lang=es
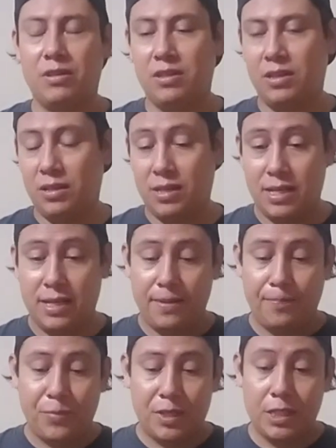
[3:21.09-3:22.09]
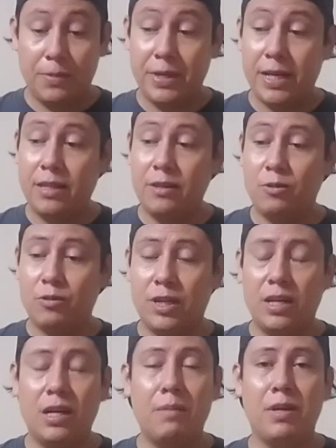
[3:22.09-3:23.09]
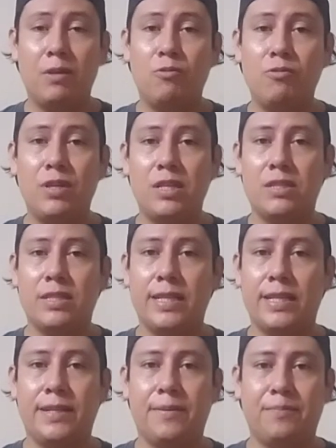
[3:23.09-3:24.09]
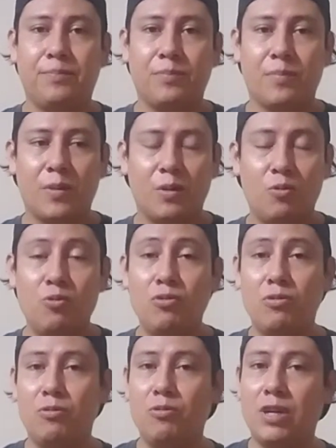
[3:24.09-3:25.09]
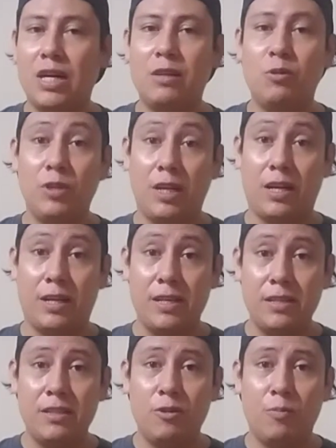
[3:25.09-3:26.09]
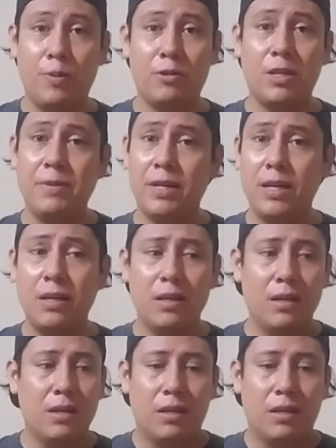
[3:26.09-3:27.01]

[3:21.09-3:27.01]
Dice, ¿Sabe qué? Dijo, tráigame un, este, un, caldo de res, dijo, pero ¿sabe qué?